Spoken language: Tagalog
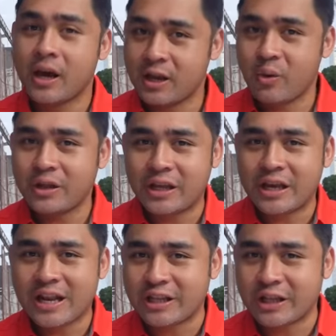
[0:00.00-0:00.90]
Anyway,
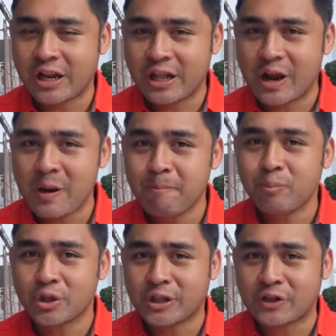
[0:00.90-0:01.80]
tigil natin daldal,
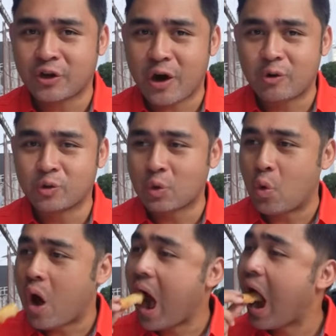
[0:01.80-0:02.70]
punta tayo sa round
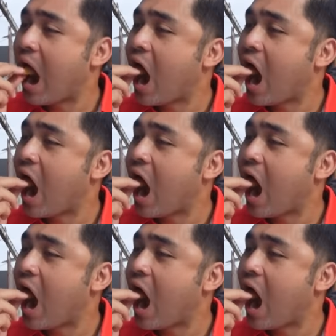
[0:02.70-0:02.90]
2.